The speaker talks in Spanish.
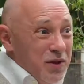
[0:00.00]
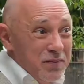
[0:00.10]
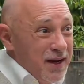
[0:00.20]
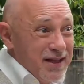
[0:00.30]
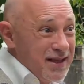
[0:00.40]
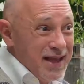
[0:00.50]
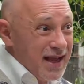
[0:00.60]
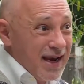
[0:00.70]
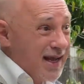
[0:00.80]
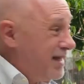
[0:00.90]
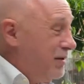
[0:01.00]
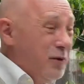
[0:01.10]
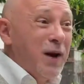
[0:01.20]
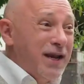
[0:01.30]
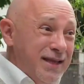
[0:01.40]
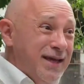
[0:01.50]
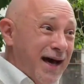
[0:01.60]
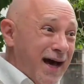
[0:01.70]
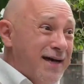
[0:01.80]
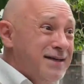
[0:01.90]
de pérdida de la
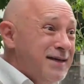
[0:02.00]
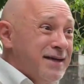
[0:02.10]
individualidad,